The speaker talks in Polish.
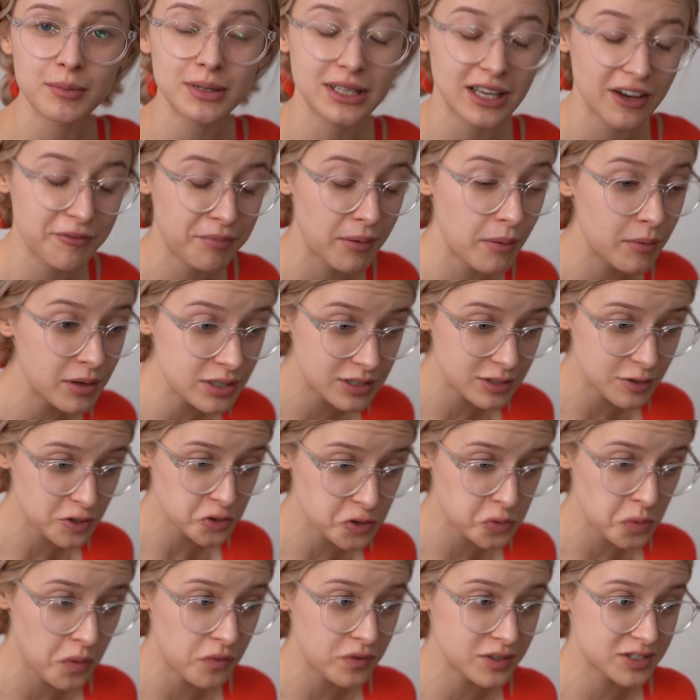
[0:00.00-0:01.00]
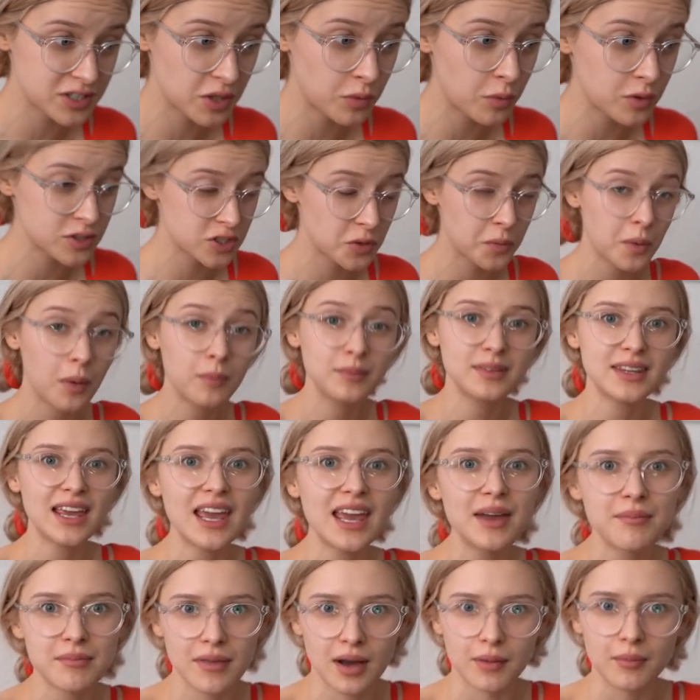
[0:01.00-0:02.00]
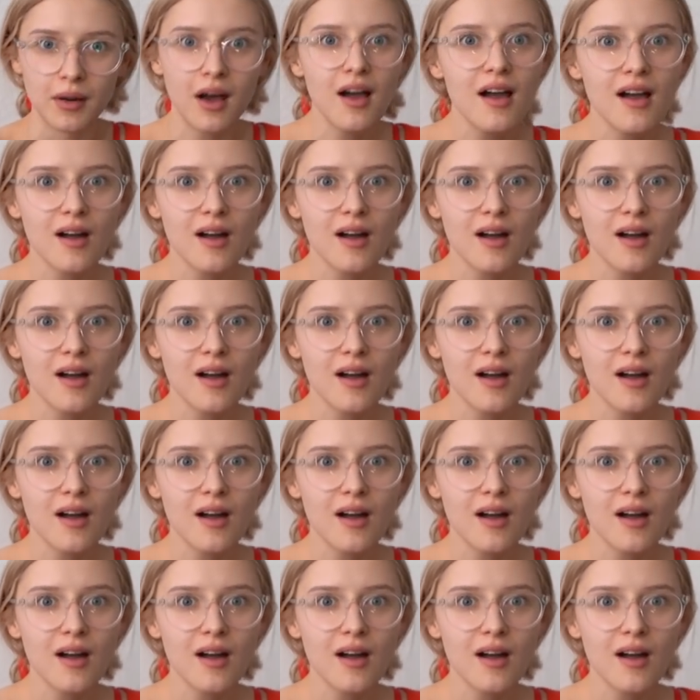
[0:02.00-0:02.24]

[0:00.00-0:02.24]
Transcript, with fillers: i ja w pamięci rozmowy z tą osobą nie mam